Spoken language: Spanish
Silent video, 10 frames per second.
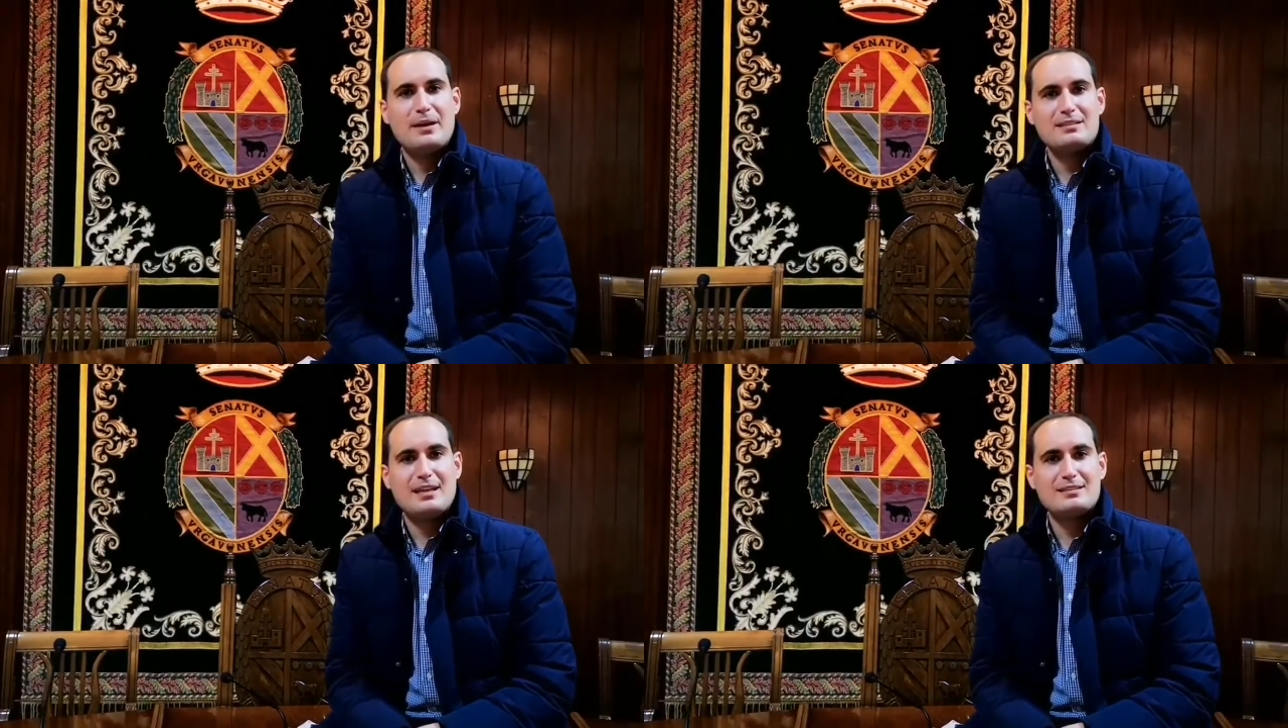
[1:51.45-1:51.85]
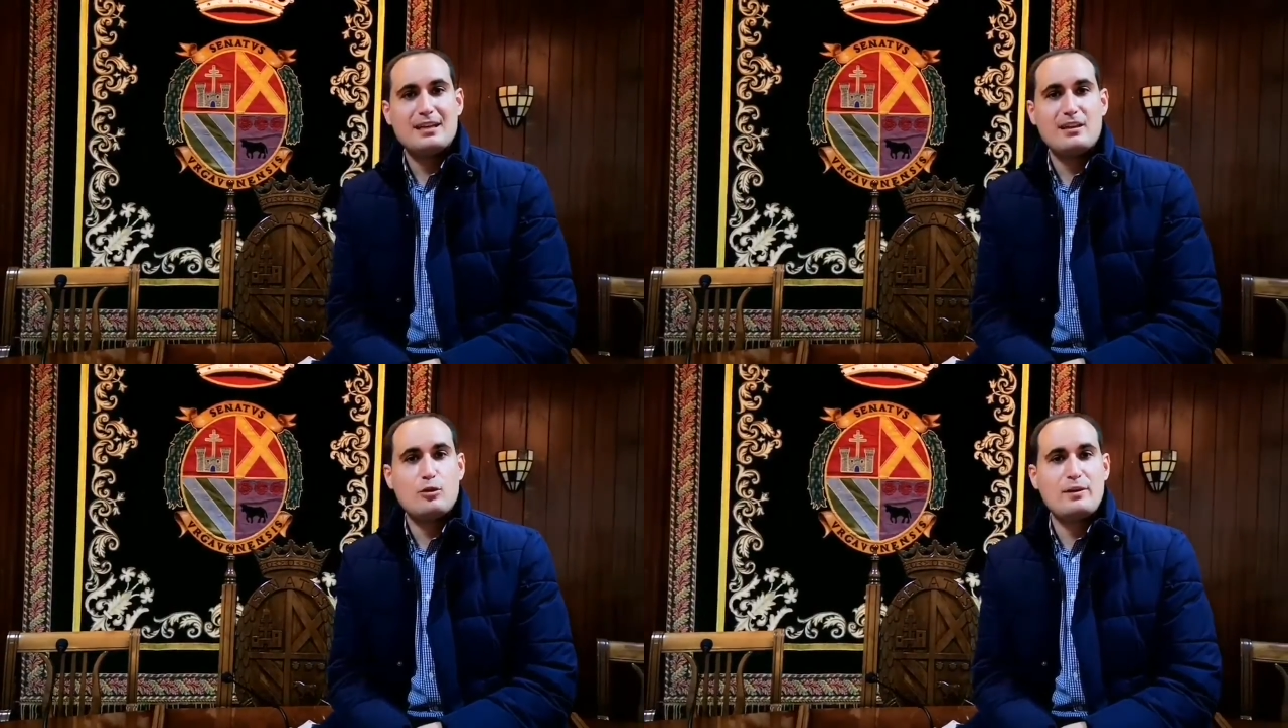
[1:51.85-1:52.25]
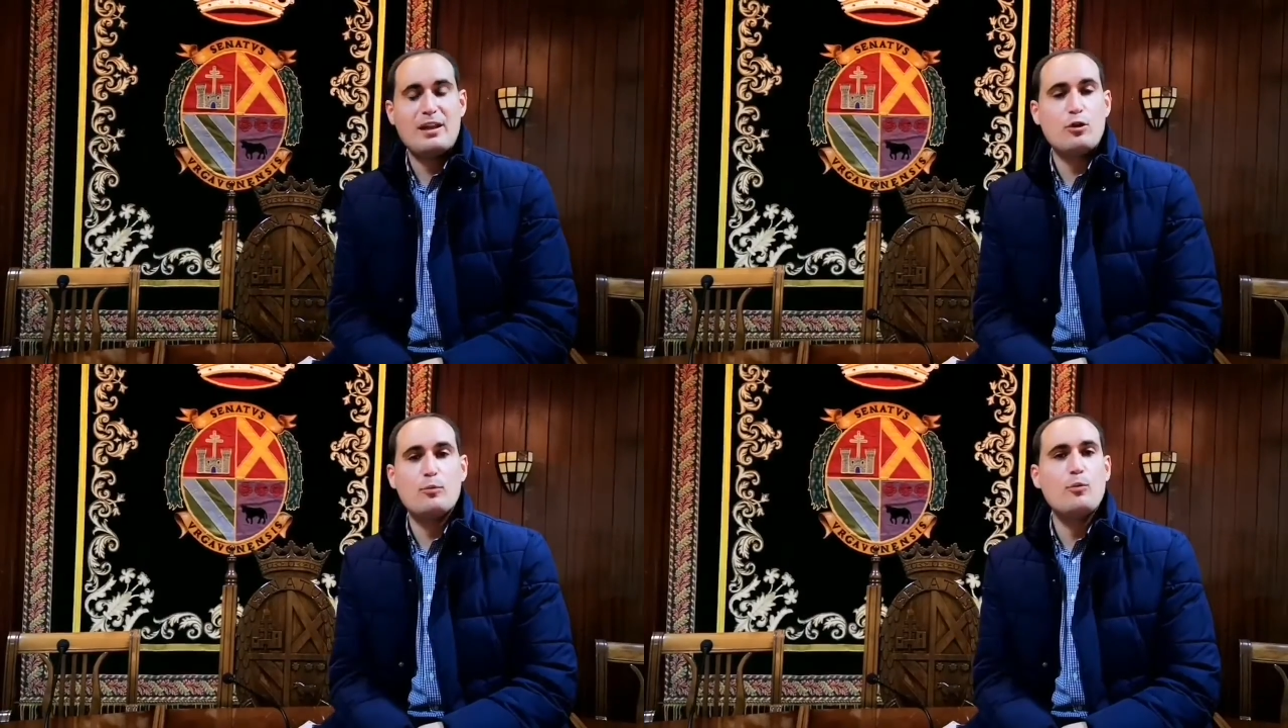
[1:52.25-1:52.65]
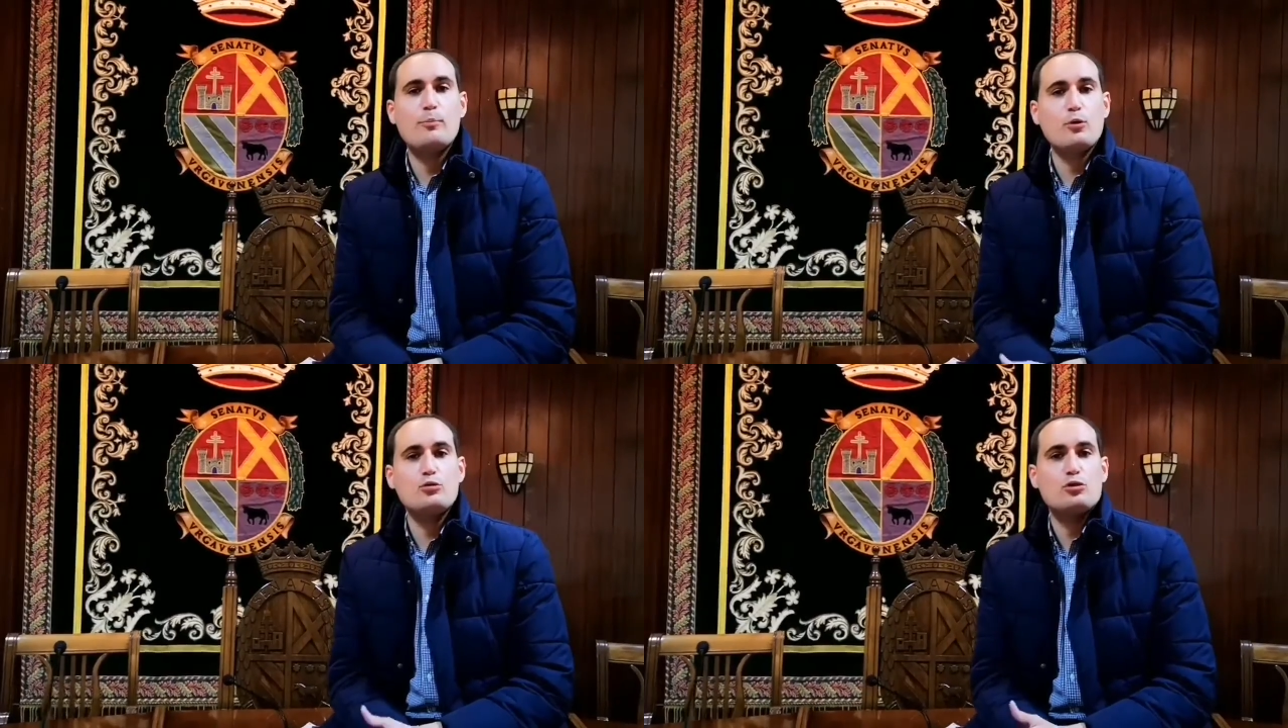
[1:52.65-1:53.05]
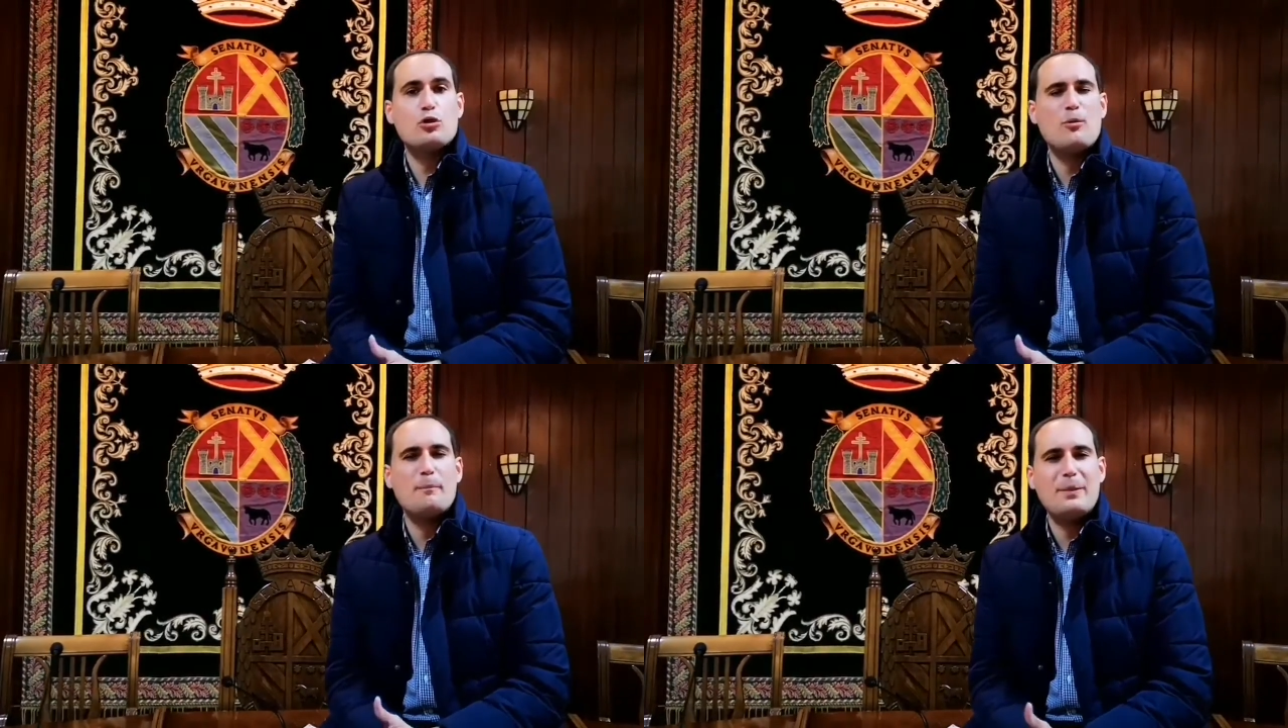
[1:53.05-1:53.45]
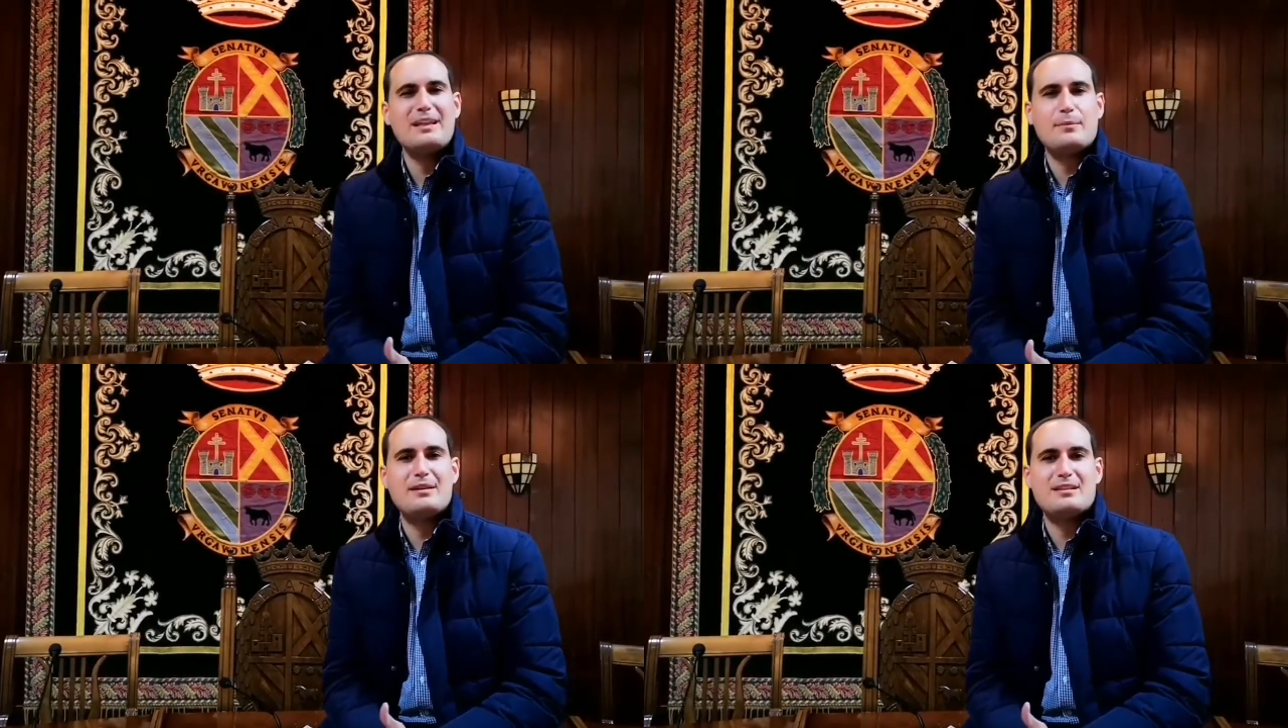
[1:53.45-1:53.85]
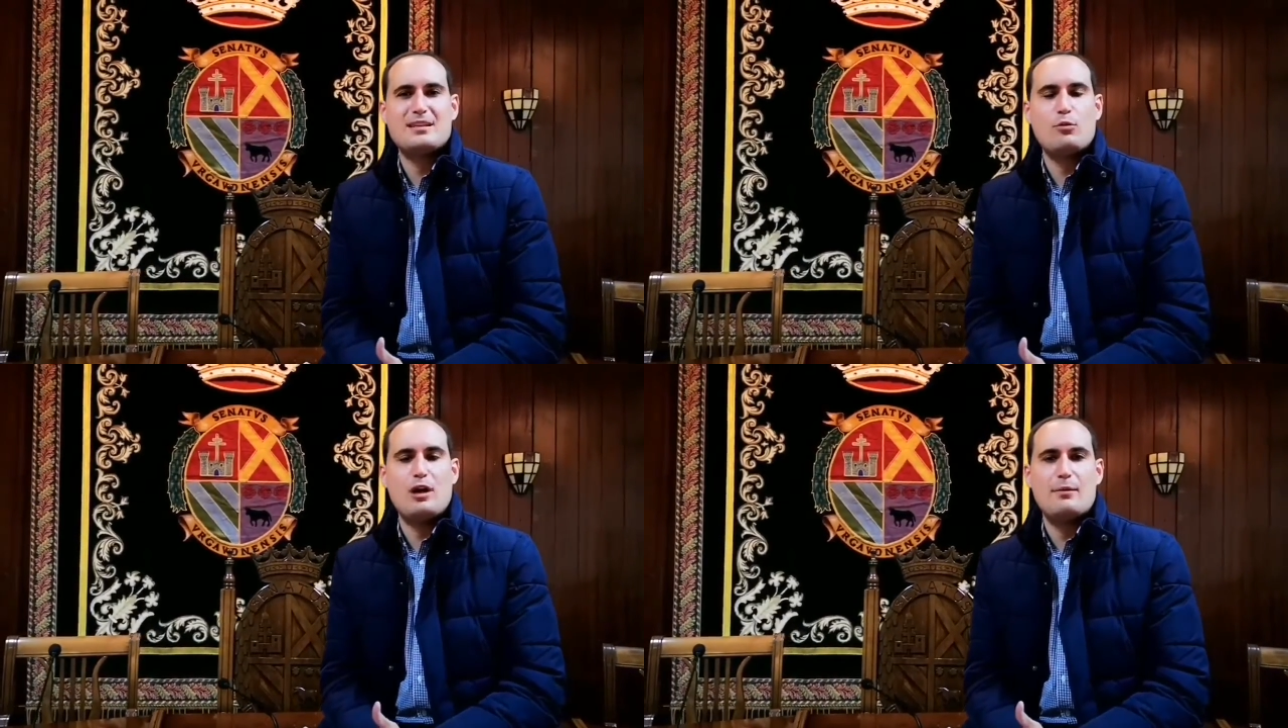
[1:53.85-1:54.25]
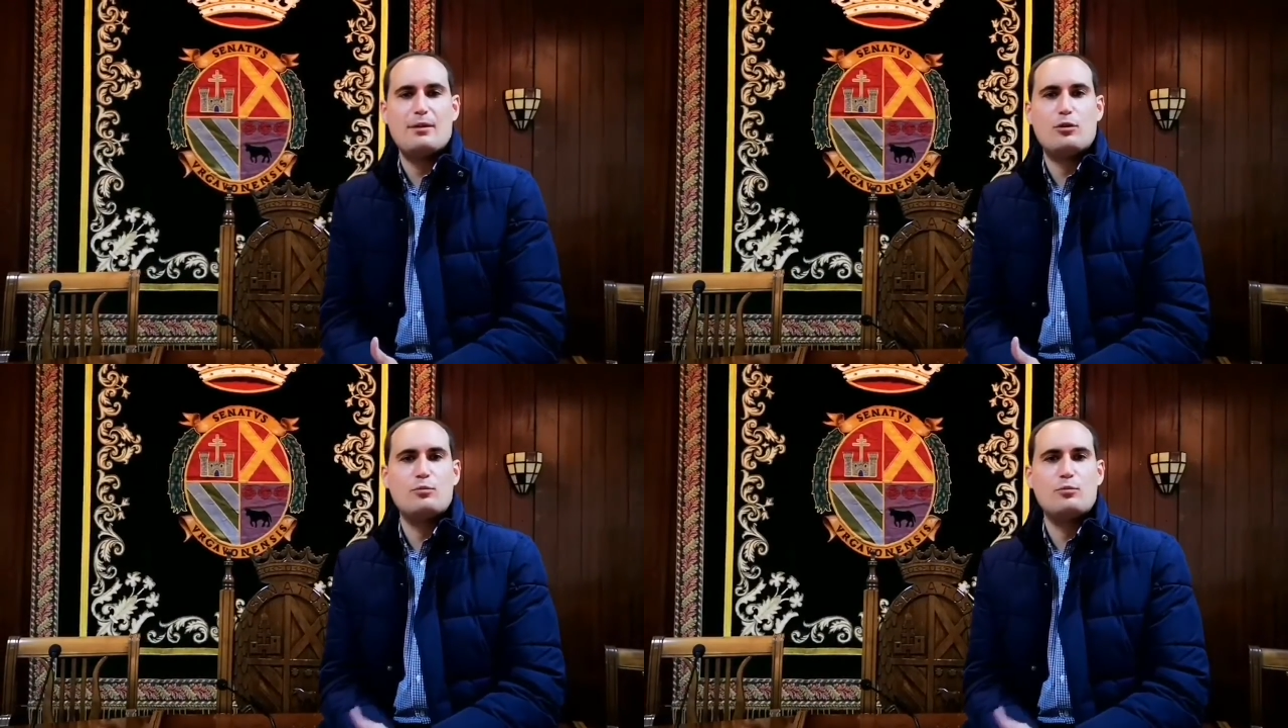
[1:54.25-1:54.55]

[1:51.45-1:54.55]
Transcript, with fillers: pase a ser denominado como un producto completamente saludable,